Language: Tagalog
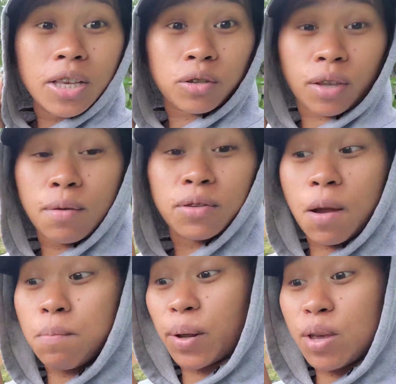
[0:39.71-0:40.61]

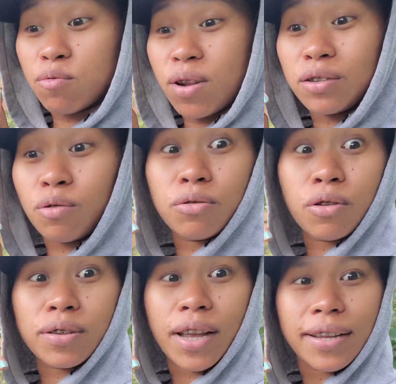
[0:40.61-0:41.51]
Siyempre, yung
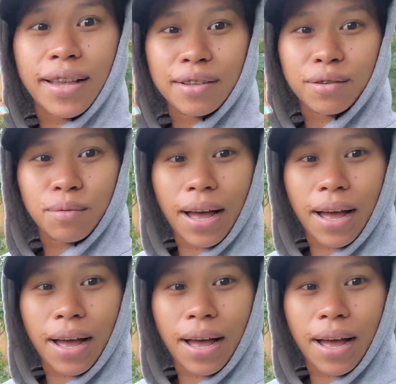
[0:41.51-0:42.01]
nagsulsol sa kanya is yung